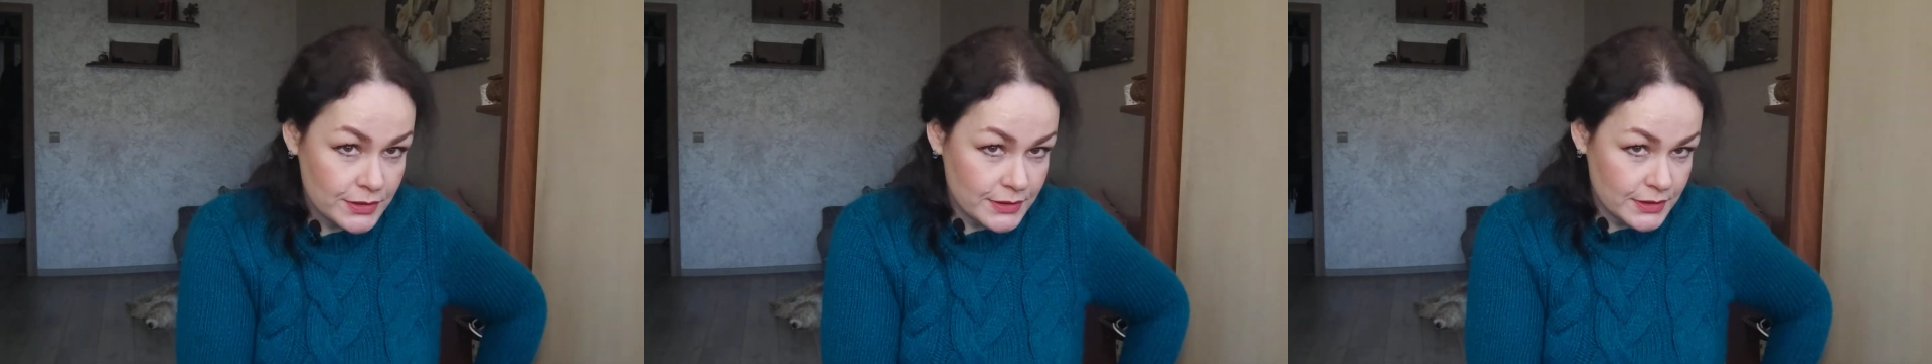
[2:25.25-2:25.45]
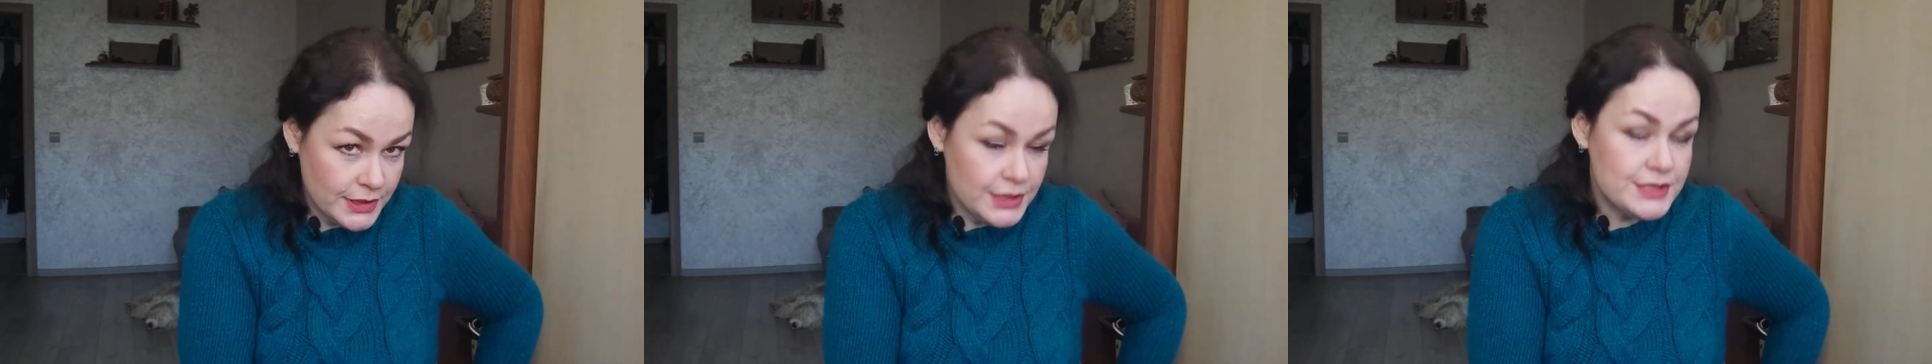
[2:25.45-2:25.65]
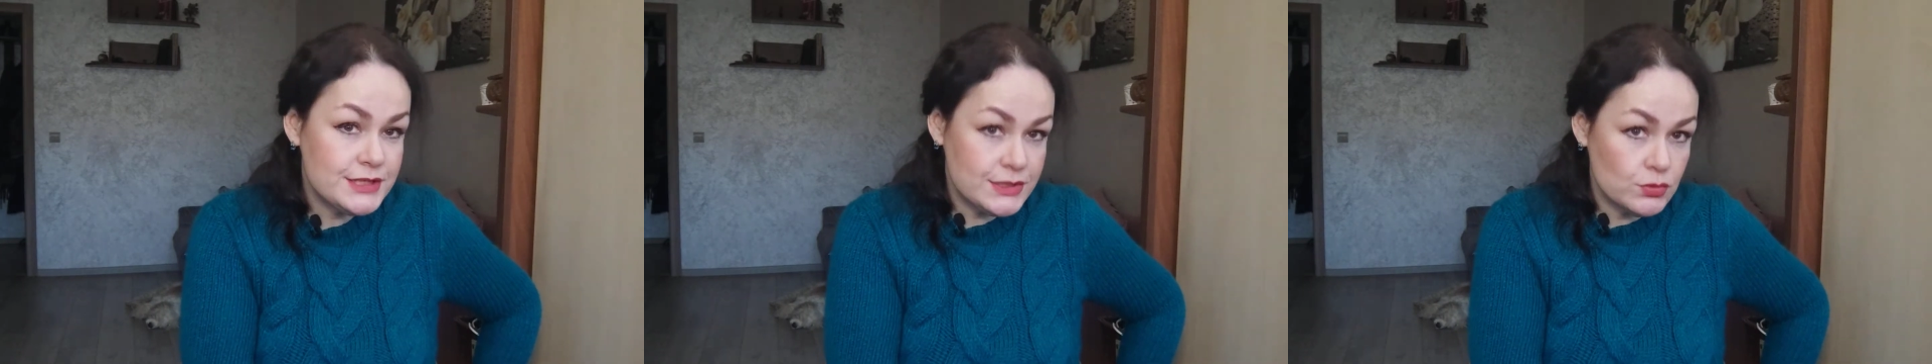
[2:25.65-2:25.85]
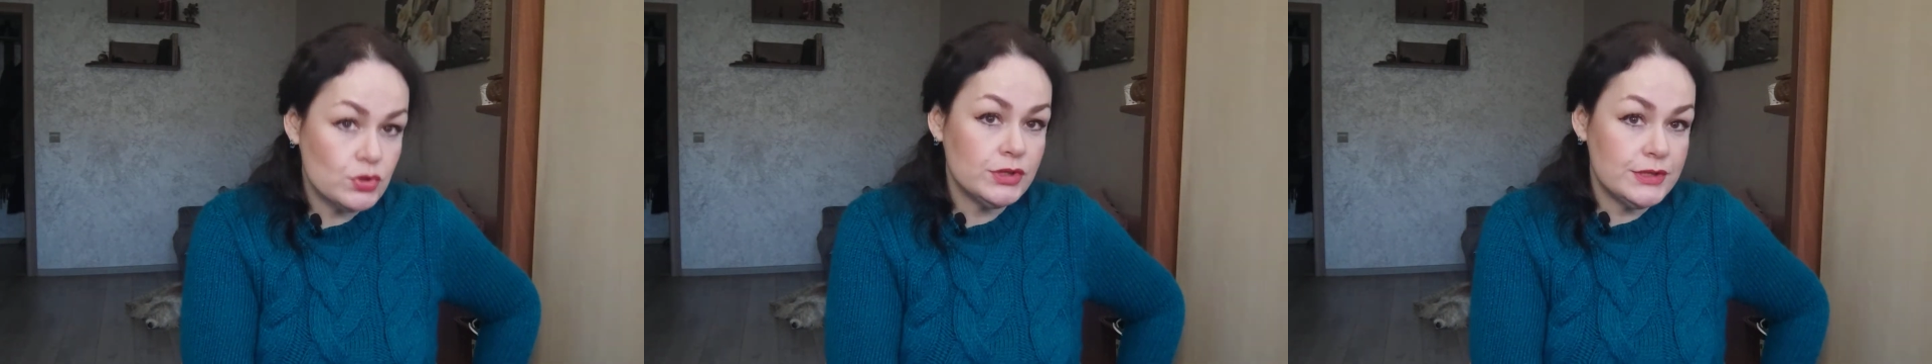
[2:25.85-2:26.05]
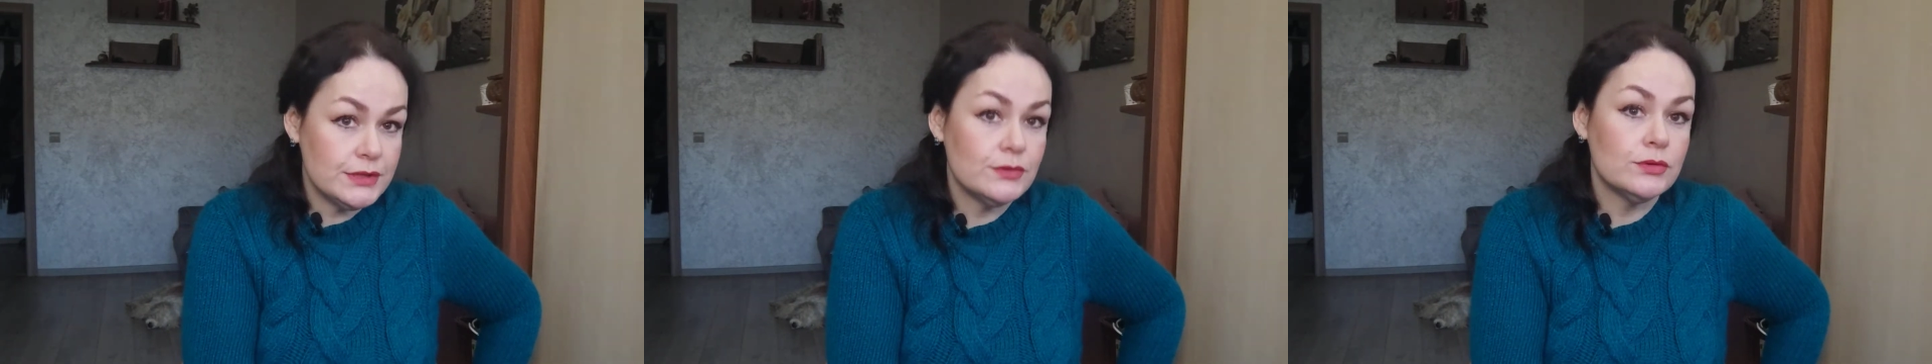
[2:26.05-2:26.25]
какие
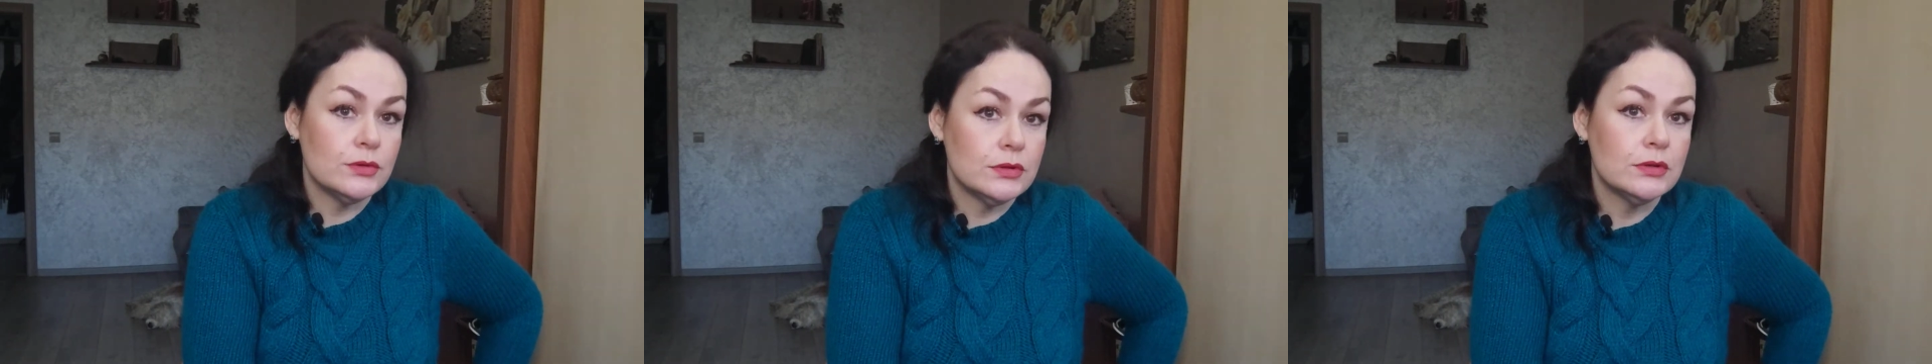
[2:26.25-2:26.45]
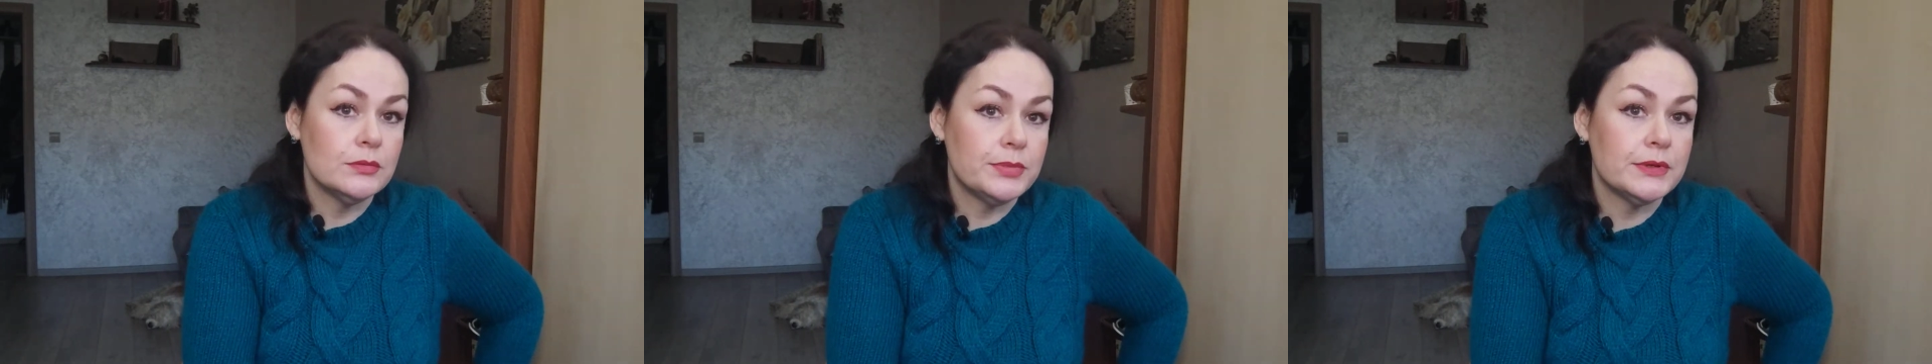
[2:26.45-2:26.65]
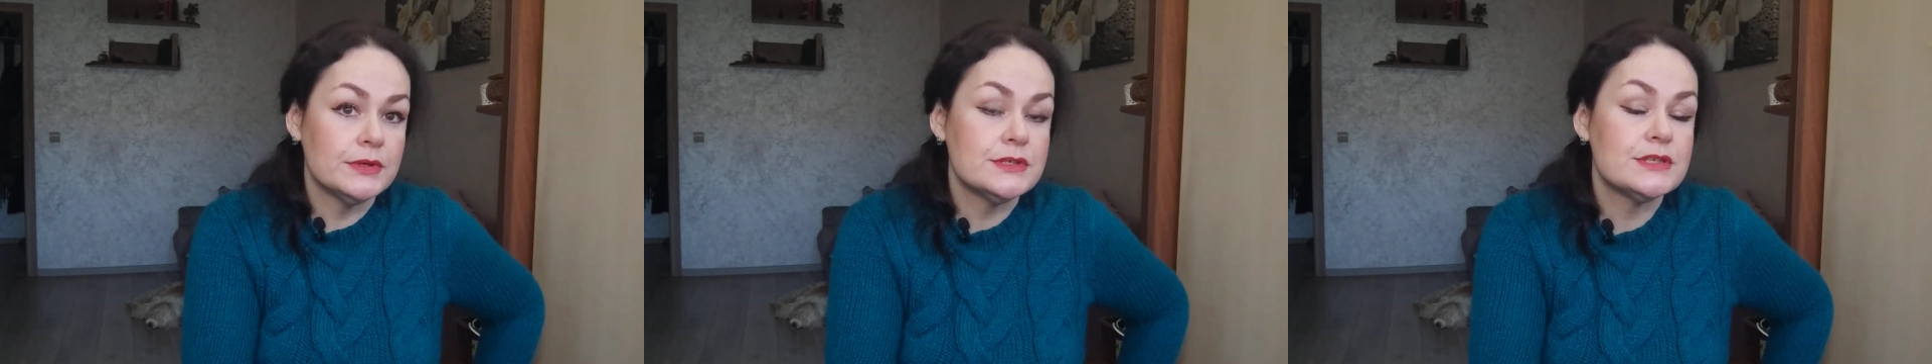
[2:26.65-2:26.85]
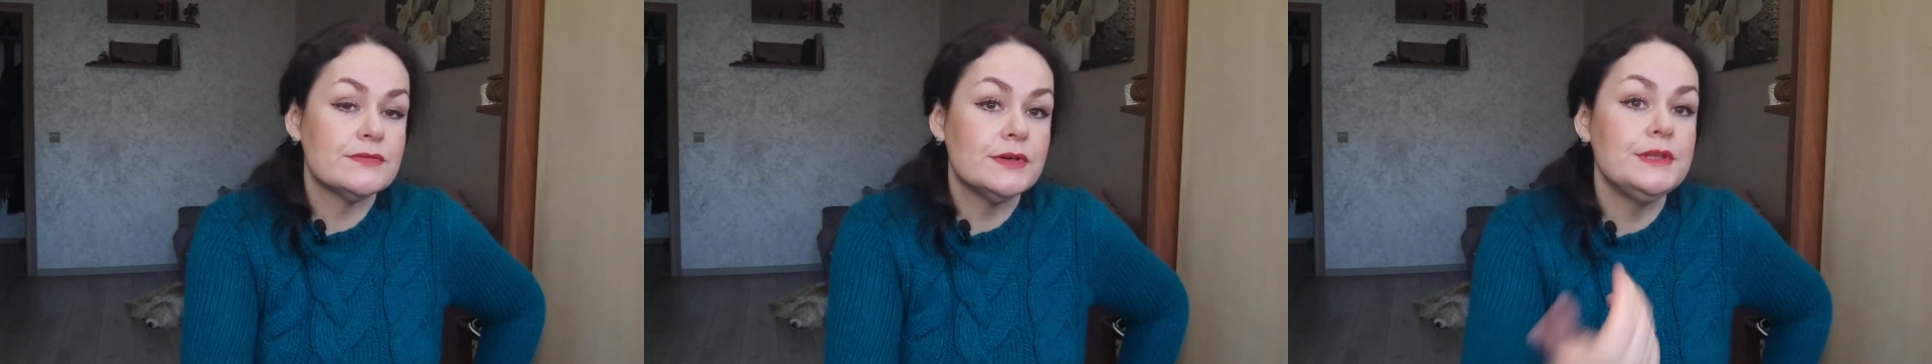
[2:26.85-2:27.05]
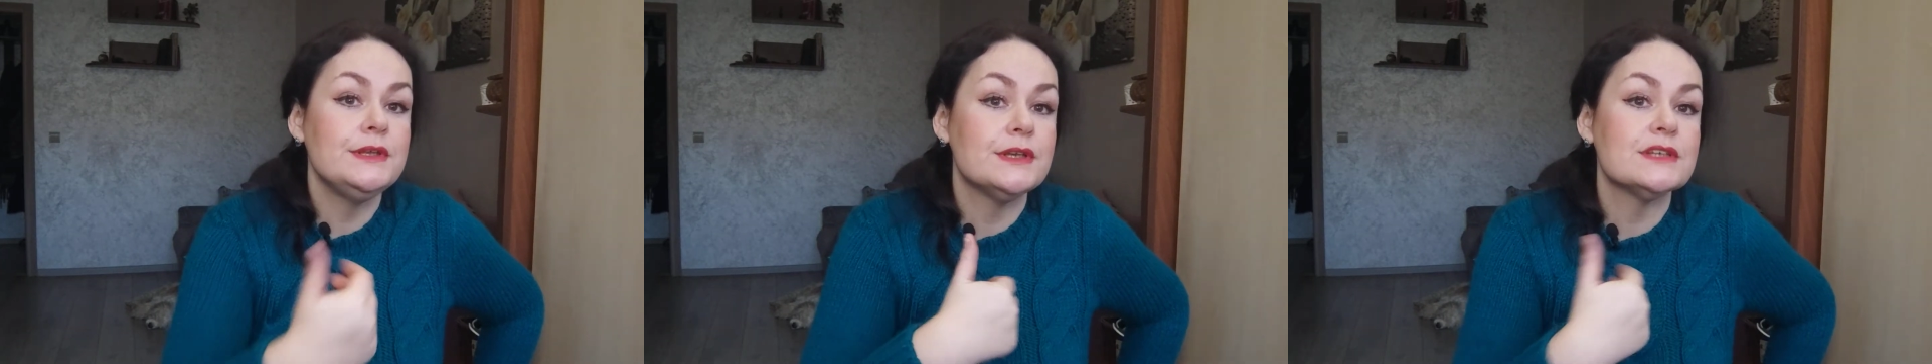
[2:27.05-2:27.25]
стороны э,
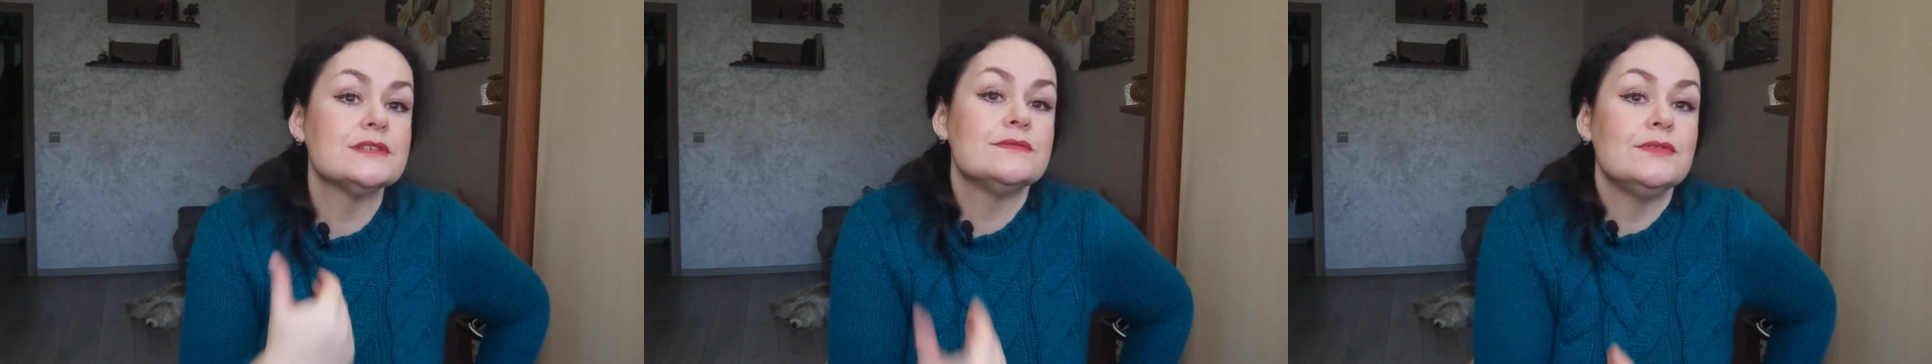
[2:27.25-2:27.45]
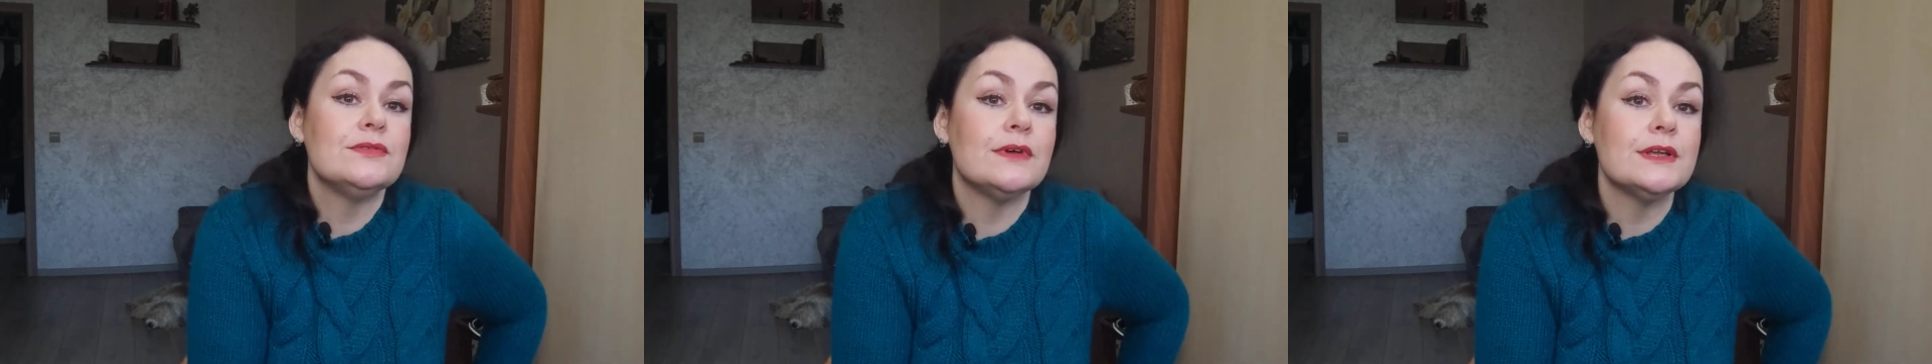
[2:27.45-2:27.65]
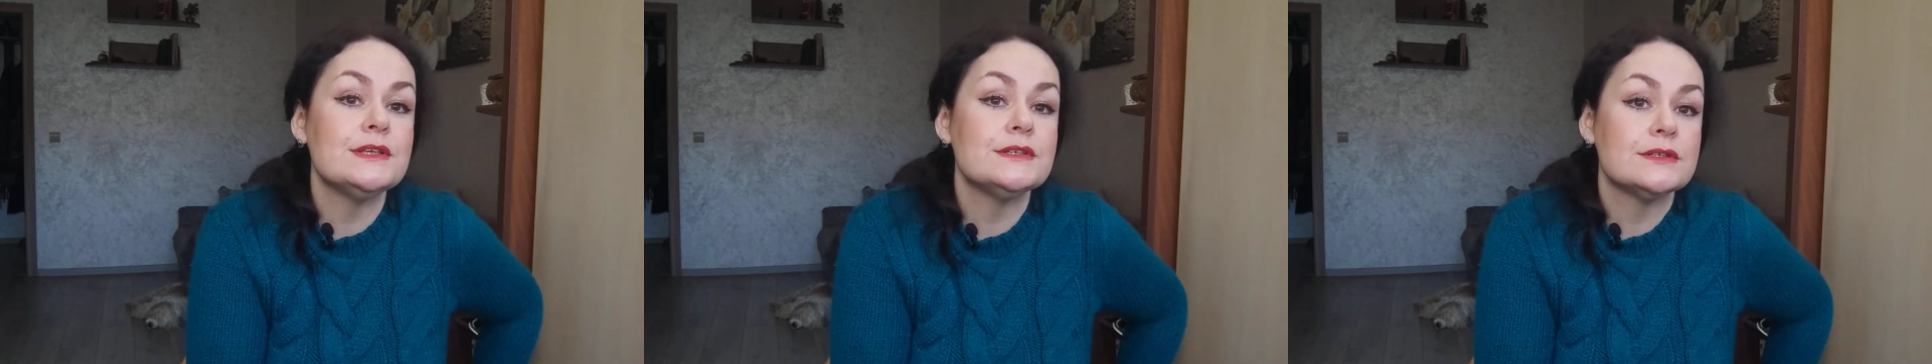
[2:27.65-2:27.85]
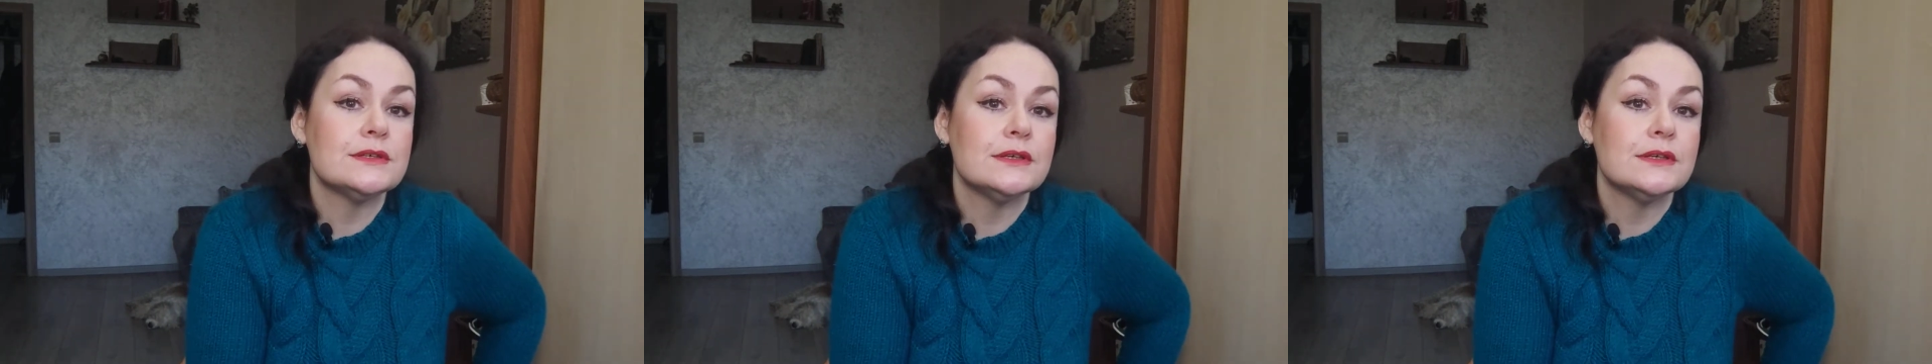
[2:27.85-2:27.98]
свои развивать,